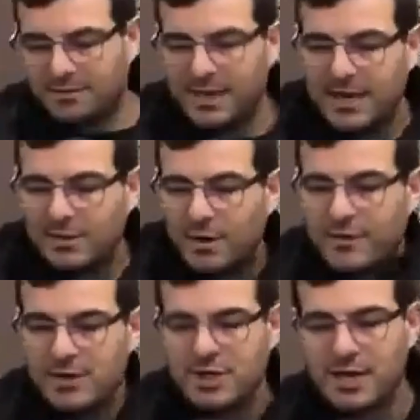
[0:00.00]
Vereador
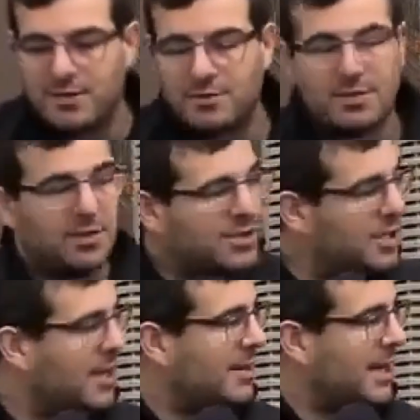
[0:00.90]
Fantinel, o senhor
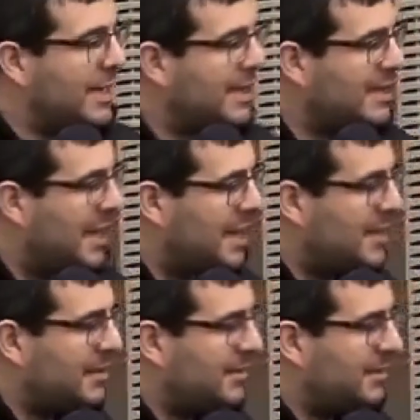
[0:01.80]
tira cada
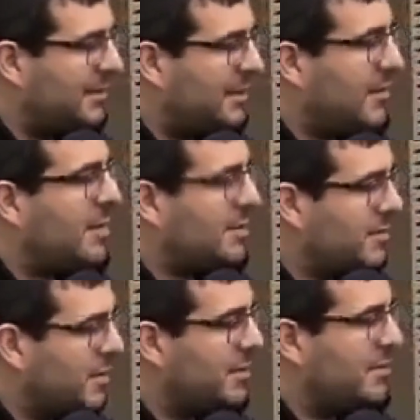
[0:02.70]
ideia eu
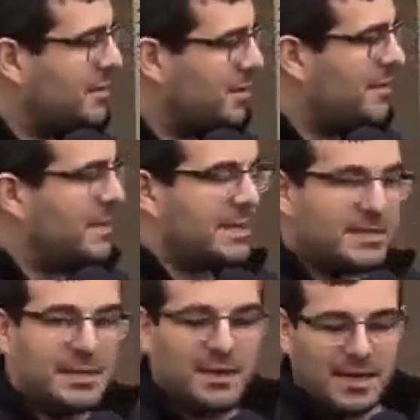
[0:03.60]
gosto muito do senhor, mas
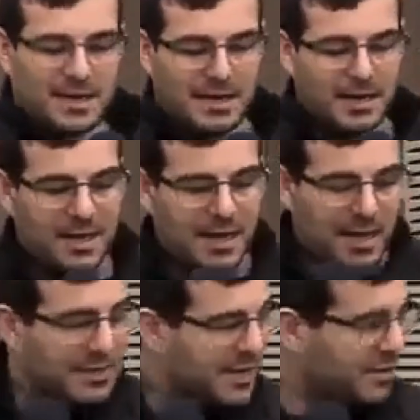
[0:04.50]
assim, olha,
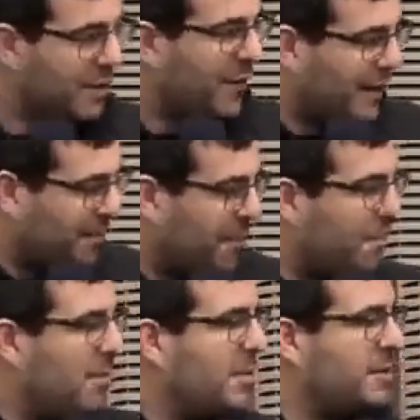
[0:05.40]
eu sei que o senhor fala para um
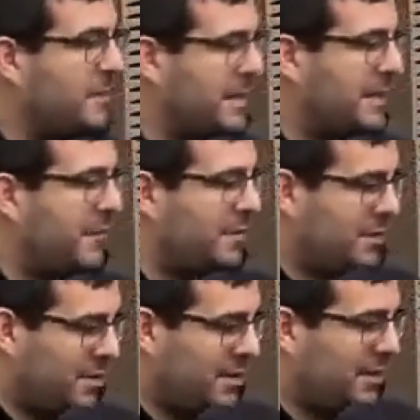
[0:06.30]
público específico, o
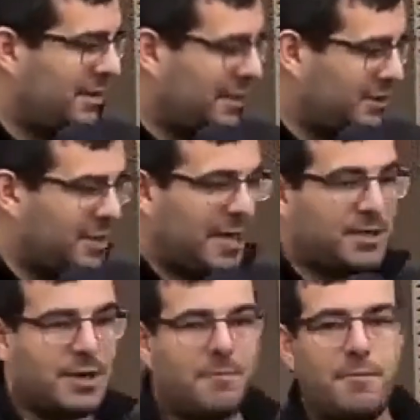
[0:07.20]
senhor está se
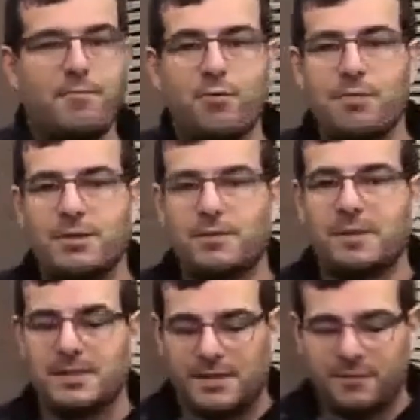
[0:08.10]
direcionando para um público
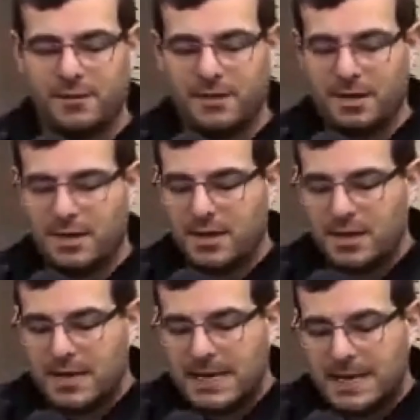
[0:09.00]
específico.
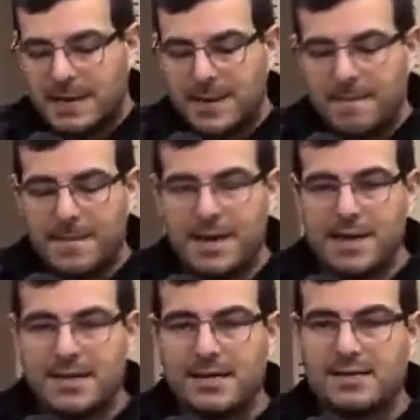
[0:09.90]

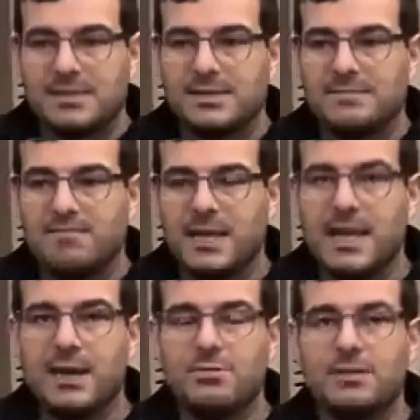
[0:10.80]
Mas
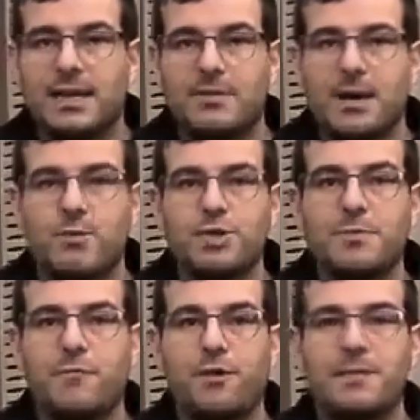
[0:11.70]
eu tenho minha
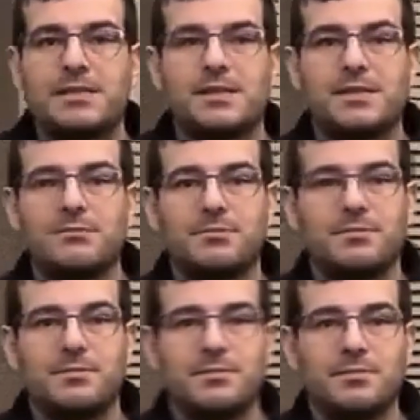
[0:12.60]
última formação,